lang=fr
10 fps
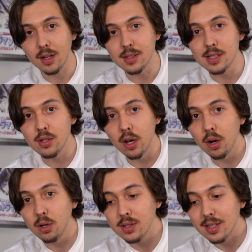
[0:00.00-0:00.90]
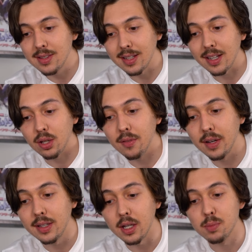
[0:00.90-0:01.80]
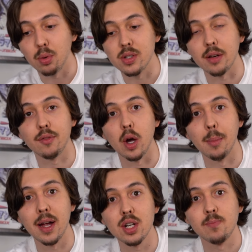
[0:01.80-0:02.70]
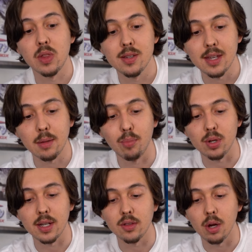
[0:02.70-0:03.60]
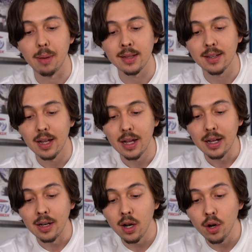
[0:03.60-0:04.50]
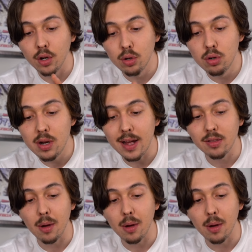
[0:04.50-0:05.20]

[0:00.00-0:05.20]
Tandis que l'autre, c'était 95% fromage, 5% tomate. Là, le goût de la